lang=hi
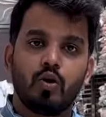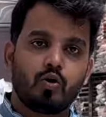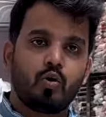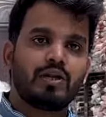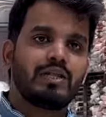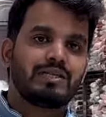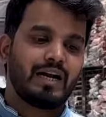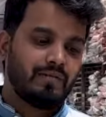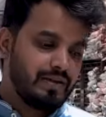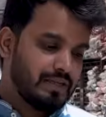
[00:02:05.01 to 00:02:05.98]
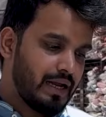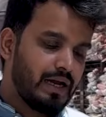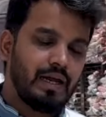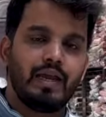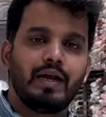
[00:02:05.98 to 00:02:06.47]
टोटल सेट वाइज
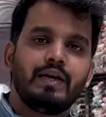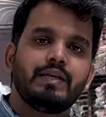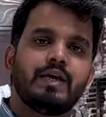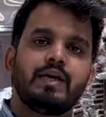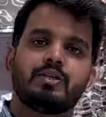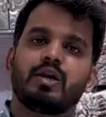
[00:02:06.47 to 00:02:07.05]
रहेगा एक डिजाइन के